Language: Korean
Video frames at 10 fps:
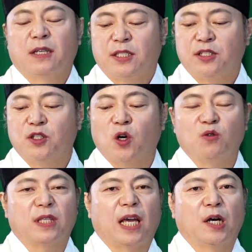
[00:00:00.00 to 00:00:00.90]

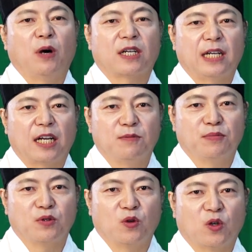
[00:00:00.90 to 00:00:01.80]
즐거운 대화를 하는
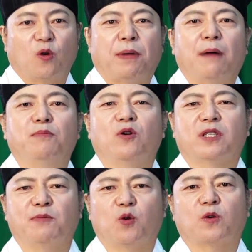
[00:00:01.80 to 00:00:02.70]
분도 있고 밥
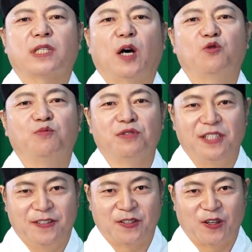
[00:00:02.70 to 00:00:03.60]
먹을 때는 꼭 싸우는
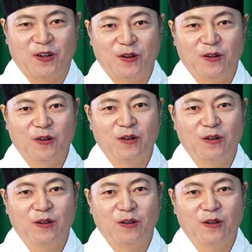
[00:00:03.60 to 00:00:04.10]
분이 있어요.